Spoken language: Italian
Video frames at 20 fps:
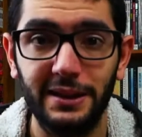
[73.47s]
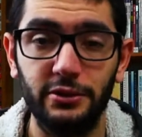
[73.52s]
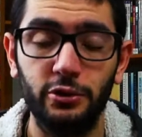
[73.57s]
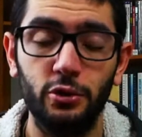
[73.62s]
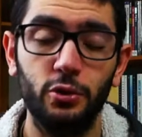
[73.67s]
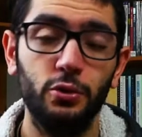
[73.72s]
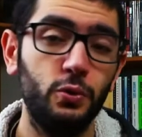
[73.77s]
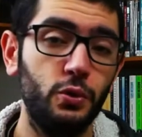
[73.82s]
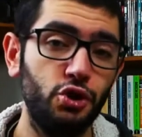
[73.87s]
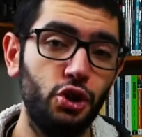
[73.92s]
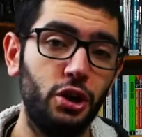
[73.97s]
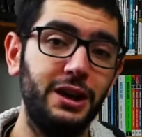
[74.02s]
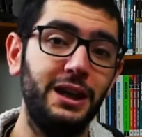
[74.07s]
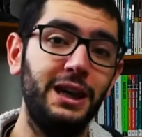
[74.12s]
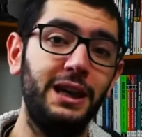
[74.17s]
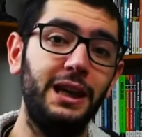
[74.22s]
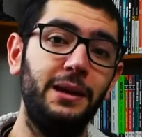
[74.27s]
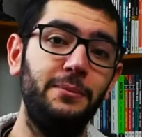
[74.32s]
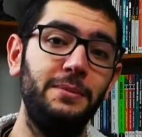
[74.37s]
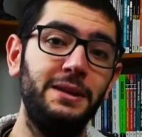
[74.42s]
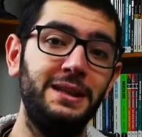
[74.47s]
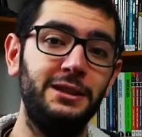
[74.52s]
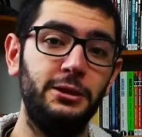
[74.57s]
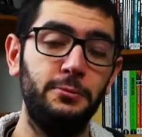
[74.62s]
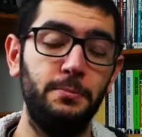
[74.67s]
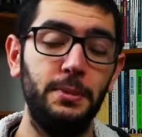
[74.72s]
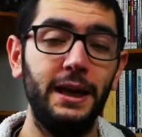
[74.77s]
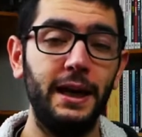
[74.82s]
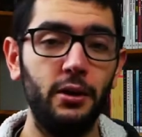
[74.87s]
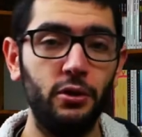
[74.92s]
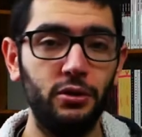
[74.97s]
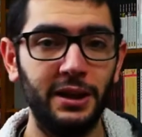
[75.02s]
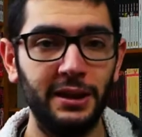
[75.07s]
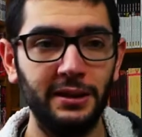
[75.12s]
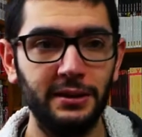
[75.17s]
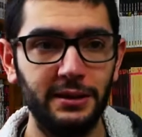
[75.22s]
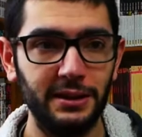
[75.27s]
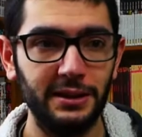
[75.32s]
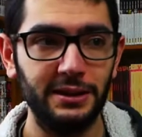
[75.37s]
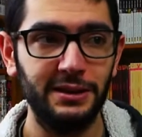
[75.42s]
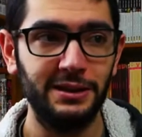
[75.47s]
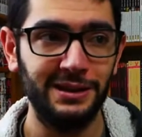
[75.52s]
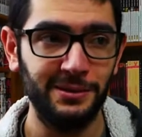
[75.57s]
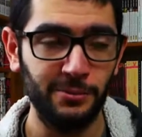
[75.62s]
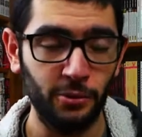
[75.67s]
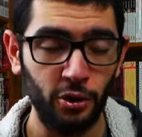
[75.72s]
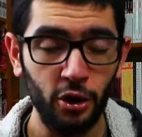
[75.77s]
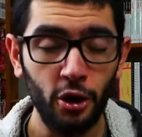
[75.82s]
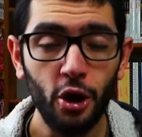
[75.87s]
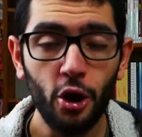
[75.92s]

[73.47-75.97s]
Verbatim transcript: Sono due giochi che mi ispirano tantissimo.